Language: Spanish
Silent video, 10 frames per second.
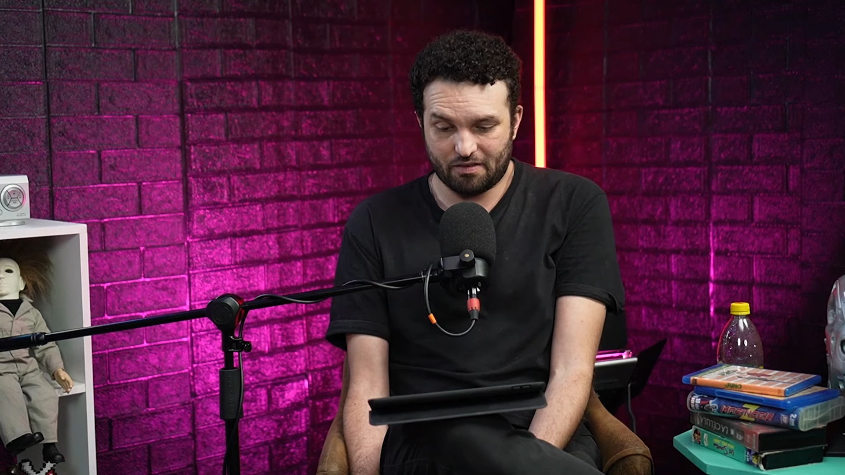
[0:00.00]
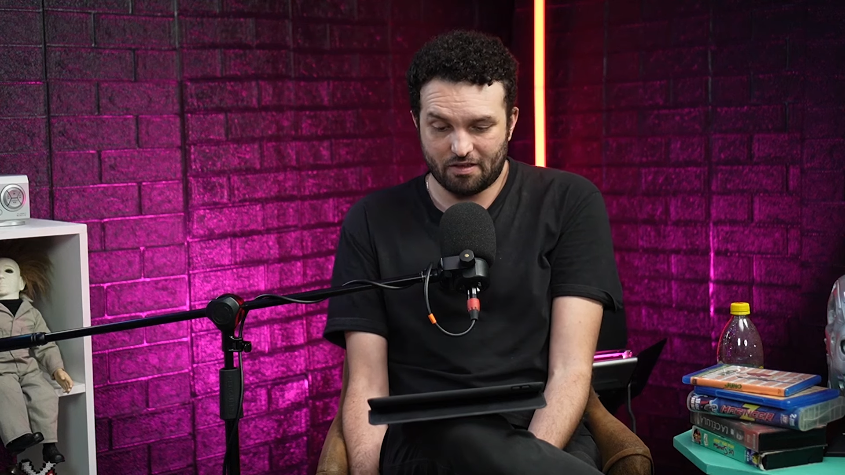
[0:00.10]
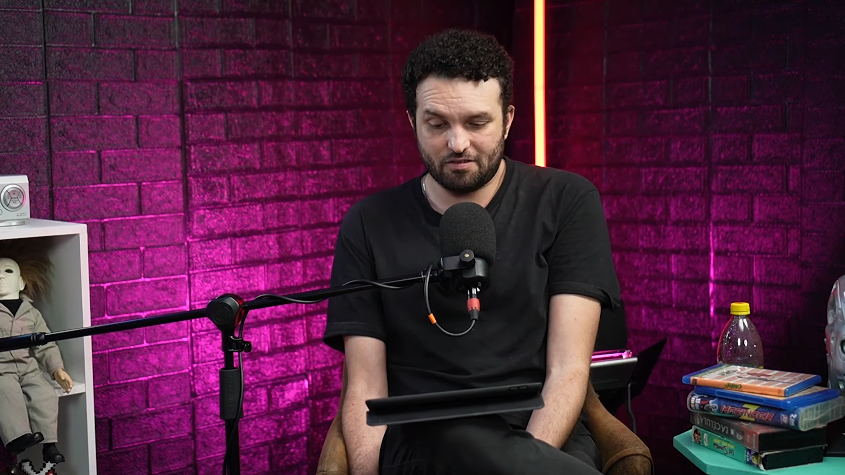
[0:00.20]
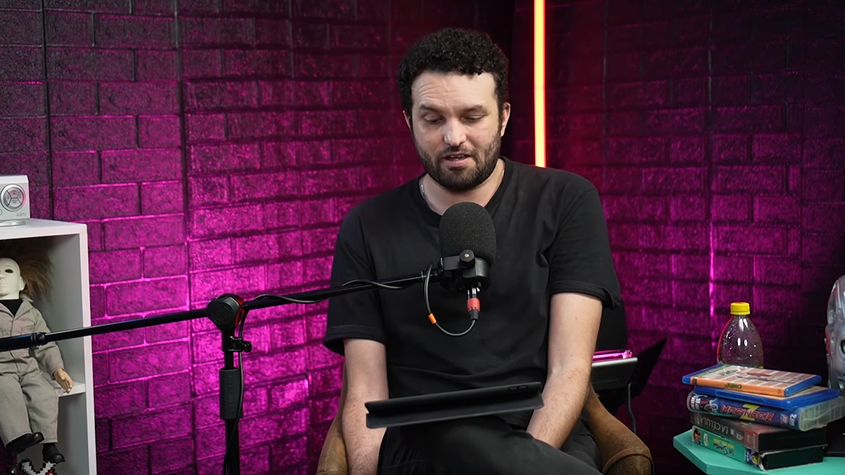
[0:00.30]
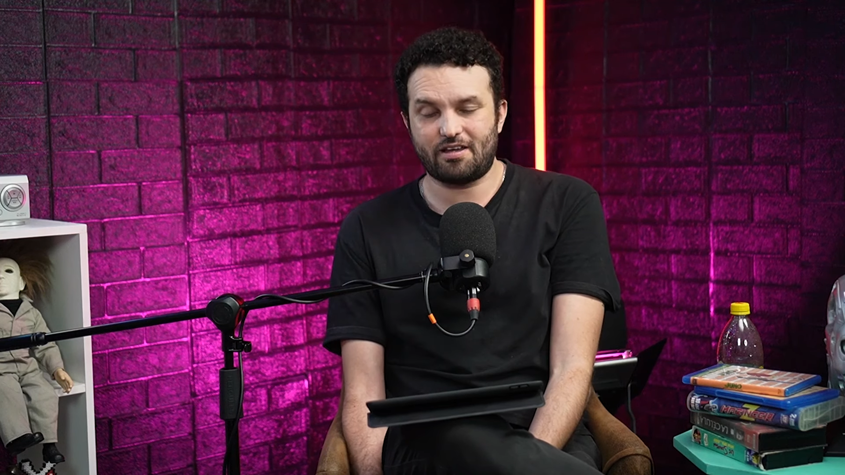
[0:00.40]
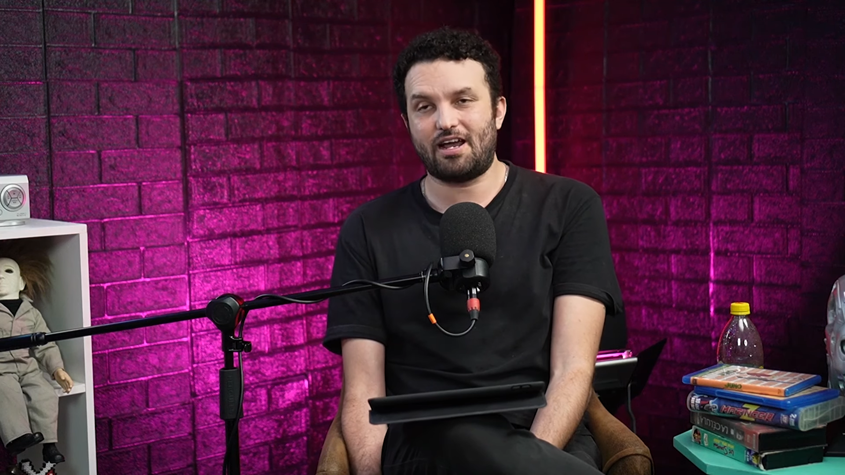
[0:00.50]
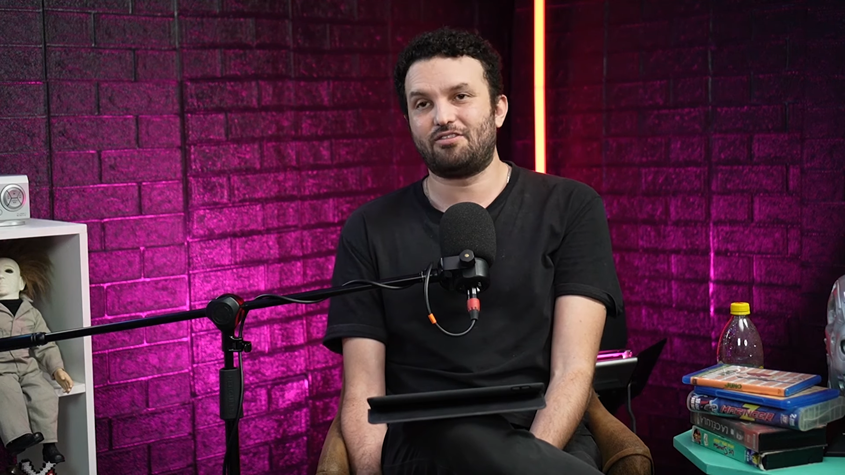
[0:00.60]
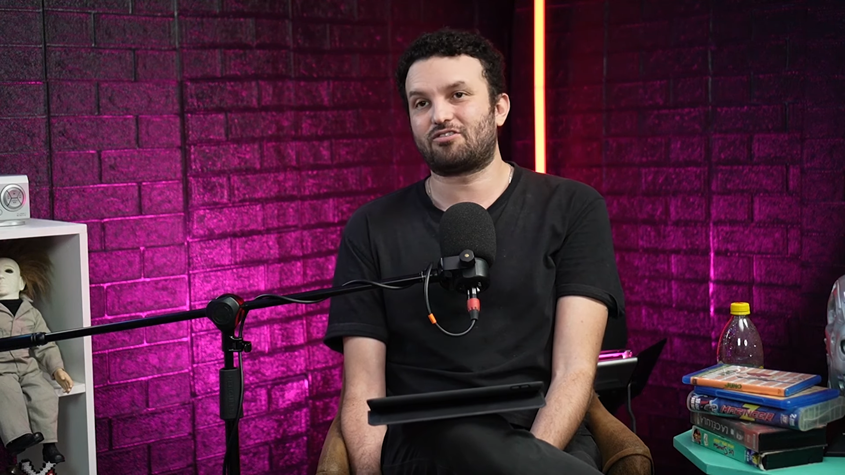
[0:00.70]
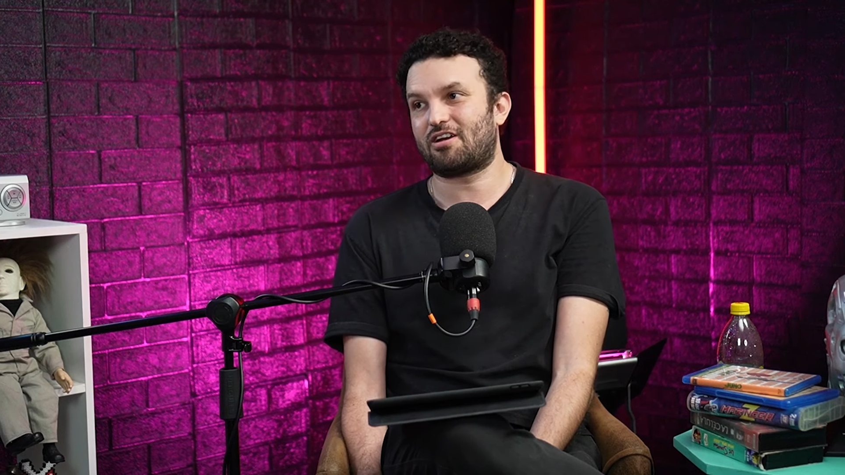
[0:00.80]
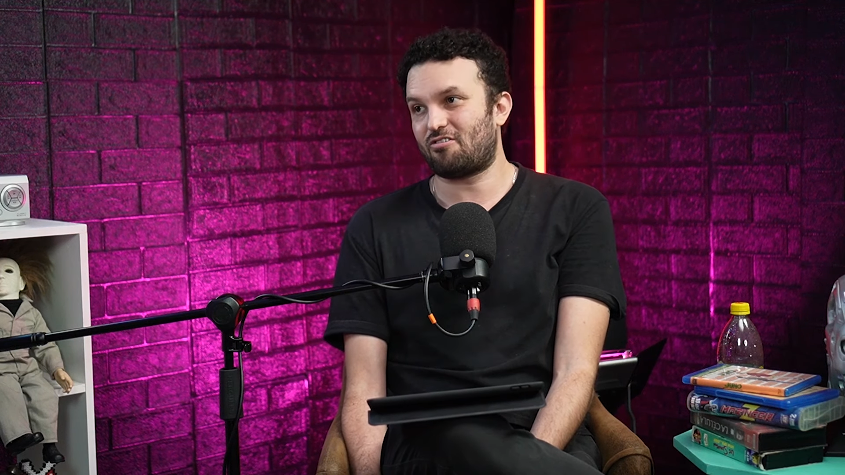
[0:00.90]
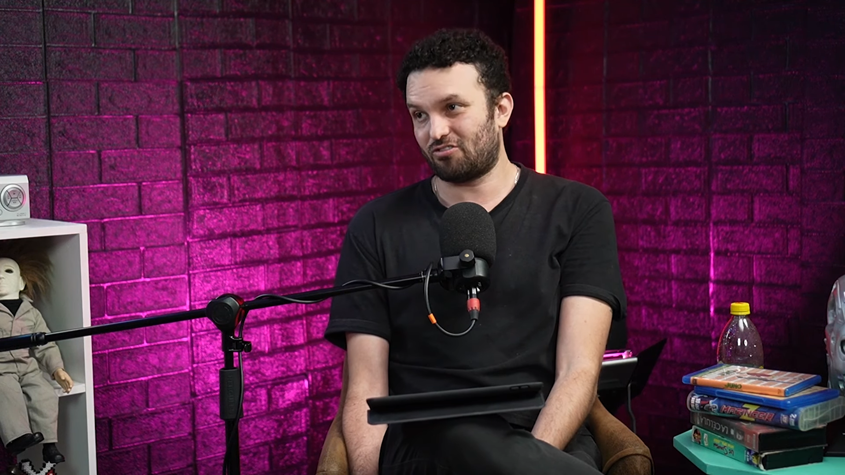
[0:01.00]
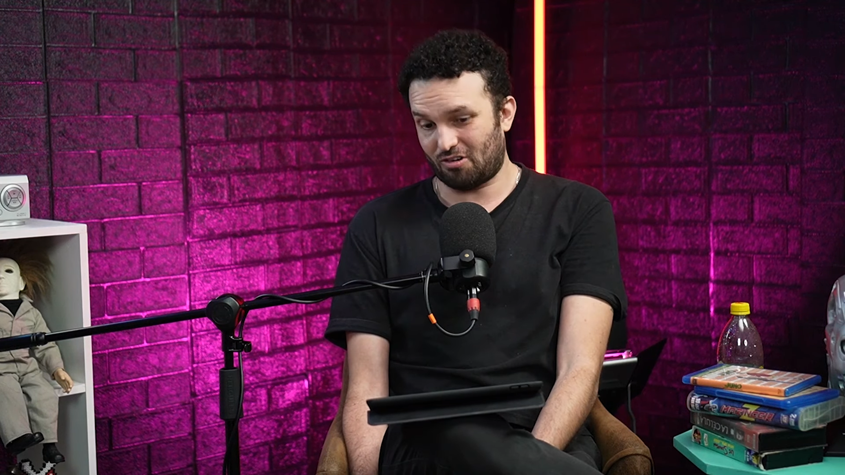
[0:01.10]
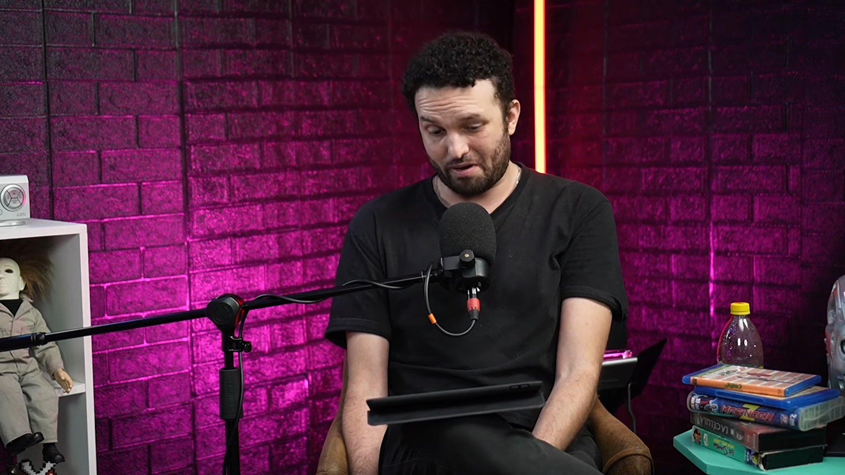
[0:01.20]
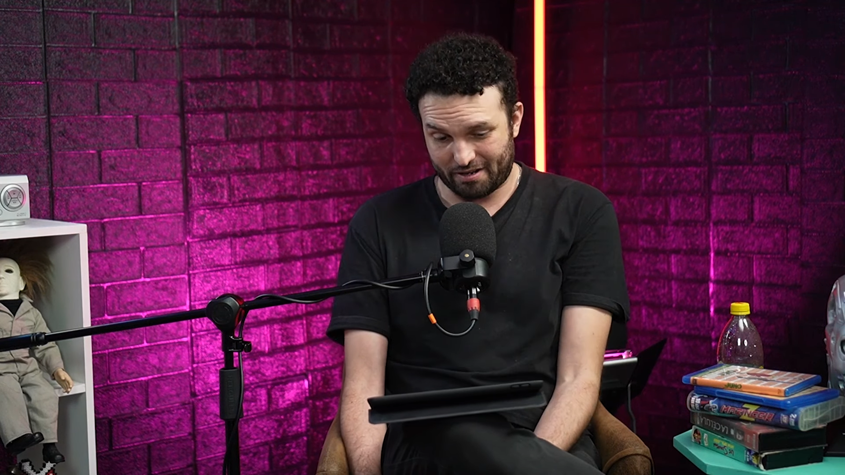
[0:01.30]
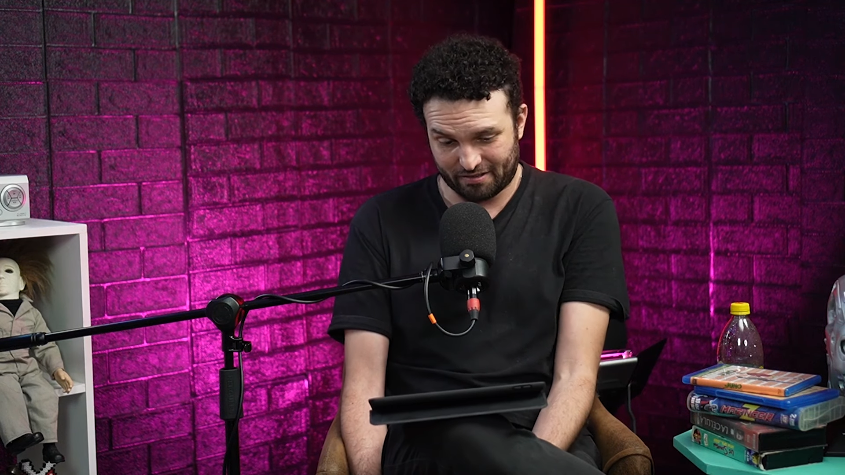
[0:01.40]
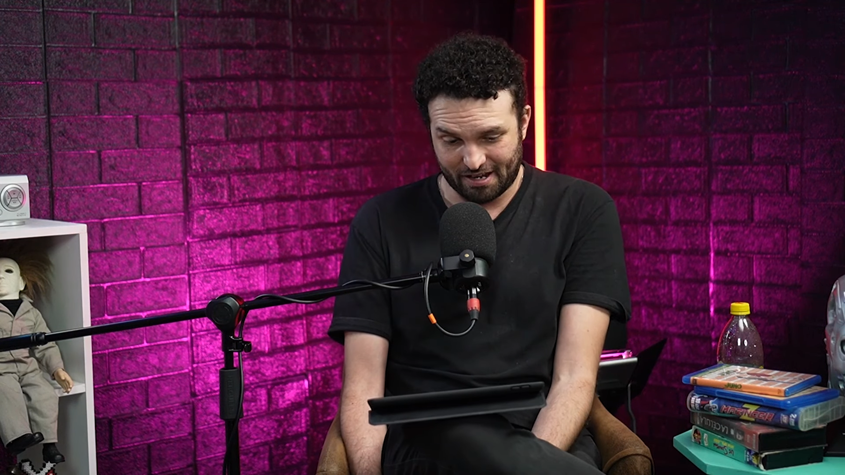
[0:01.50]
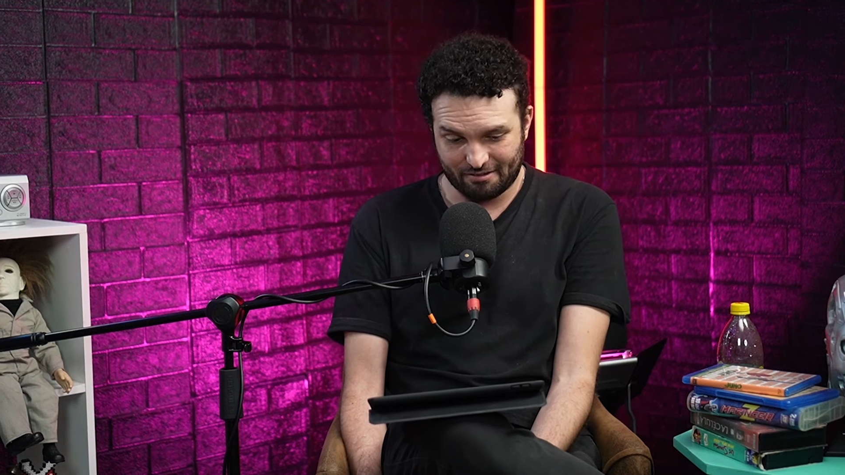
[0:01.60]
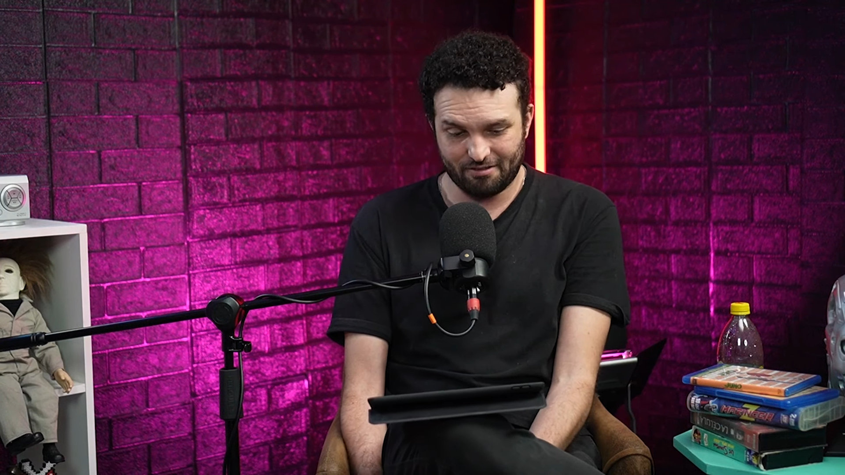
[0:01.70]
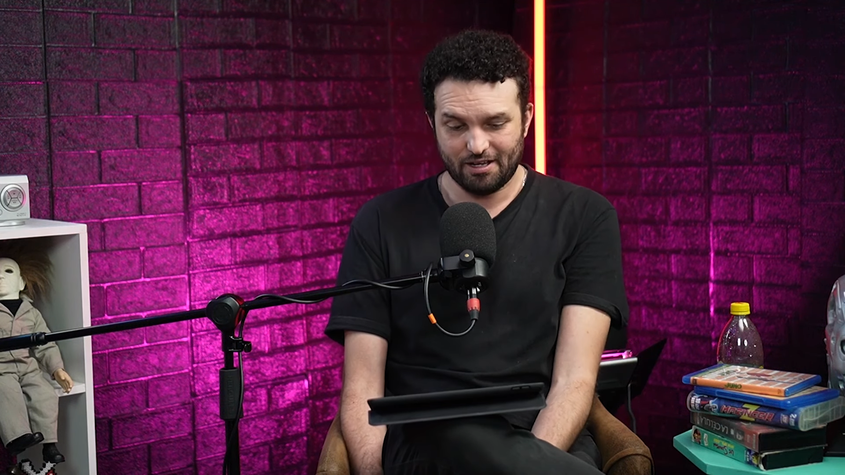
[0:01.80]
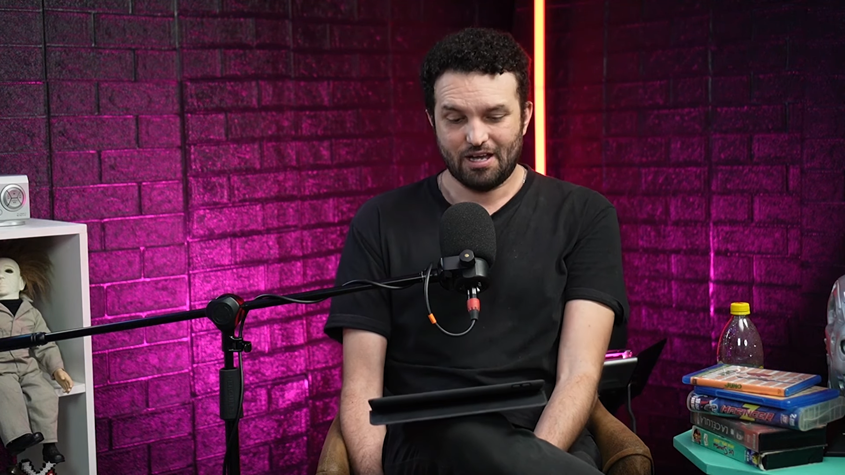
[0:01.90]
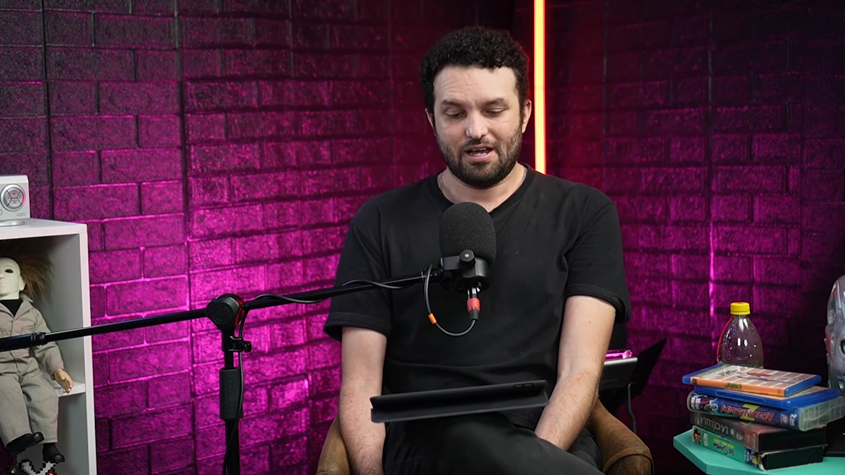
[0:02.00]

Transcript: de Disney, creando otra controversia, güey,